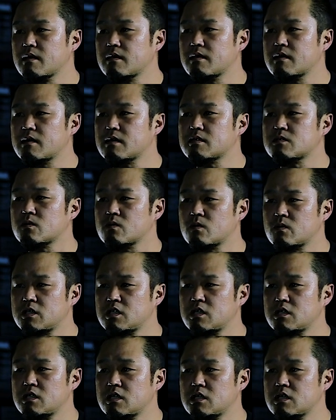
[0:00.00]
だからそこ
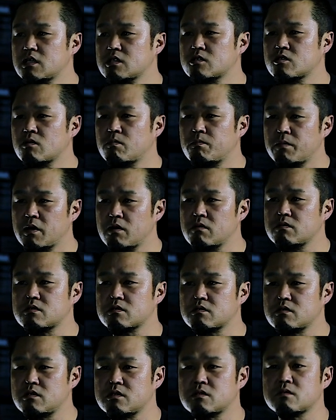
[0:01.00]
にチョッパーを
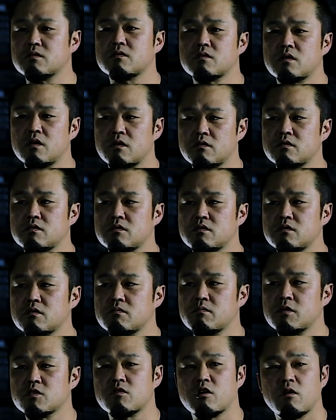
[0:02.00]
作り続ける、ま
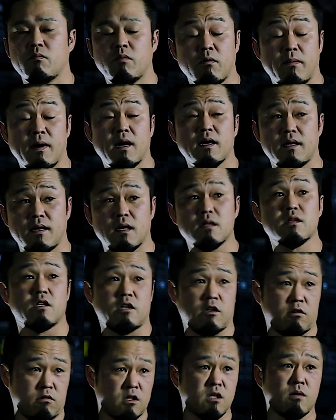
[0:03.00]
あ、それがボバーであった
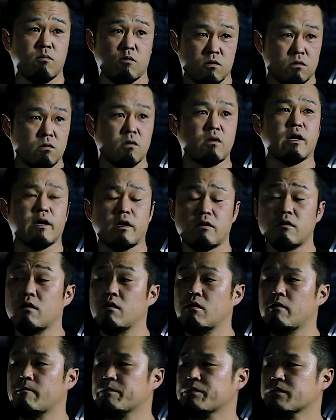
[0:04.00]
りいろんなもんそうだけ
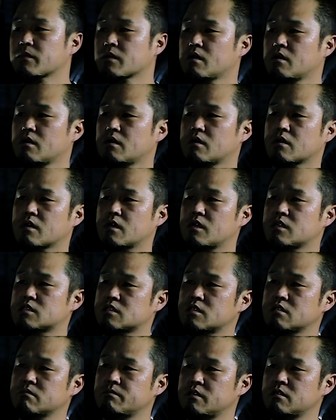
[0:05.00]
ど、
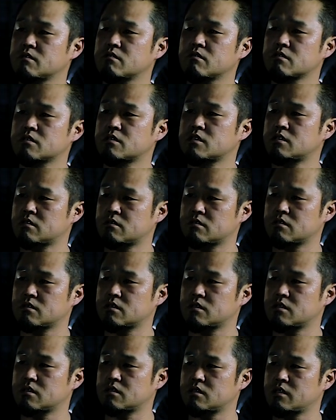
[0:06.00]
カスタムビルドを
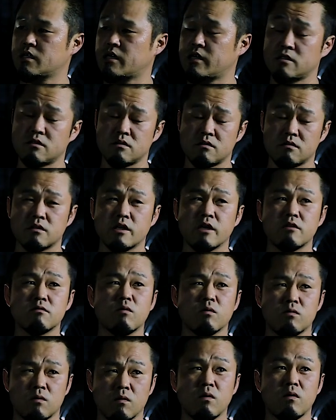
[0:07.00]
やり続ける
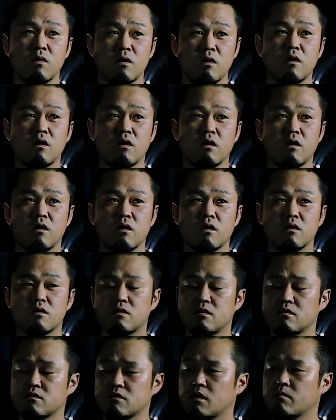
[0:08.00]
ことっ
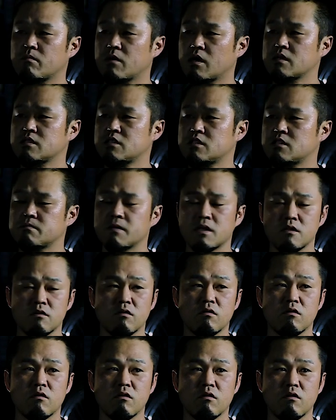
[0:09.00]
ていうのはまあ一番
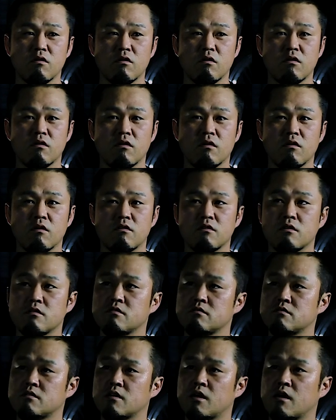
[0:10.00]
の
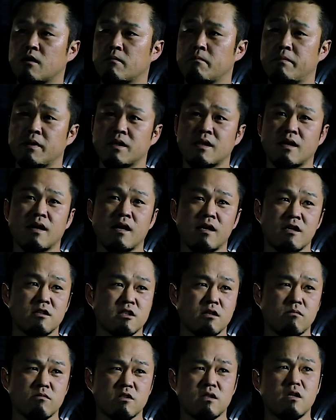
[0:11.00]
言ったらベタな
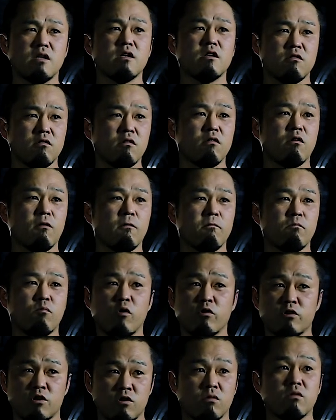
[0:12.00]
話かもしれへんけど
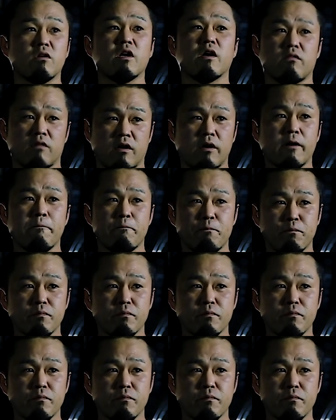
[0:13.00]
目標だよね。